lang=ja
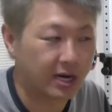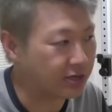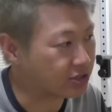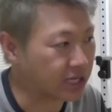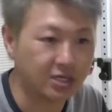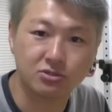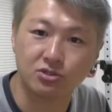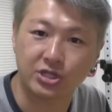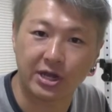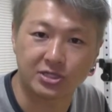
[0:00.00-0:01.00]
あと
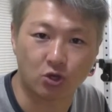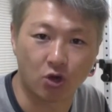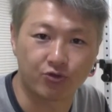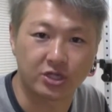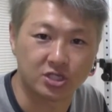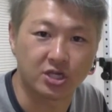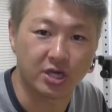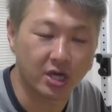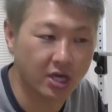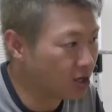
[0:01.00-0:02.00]
ダンスしてるやつとかおった
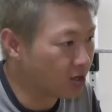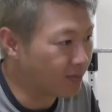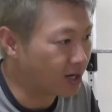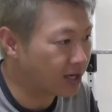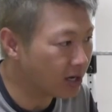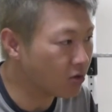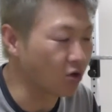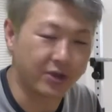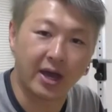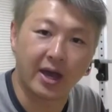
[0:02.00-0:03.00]
し、まあ結
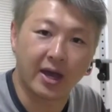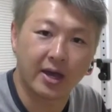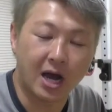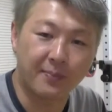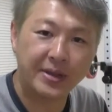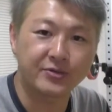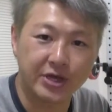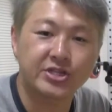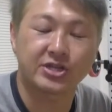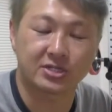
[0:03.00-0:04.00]
構ね、アピール
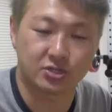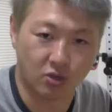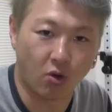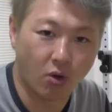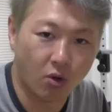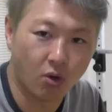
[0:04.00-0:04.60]
できてたんですよ。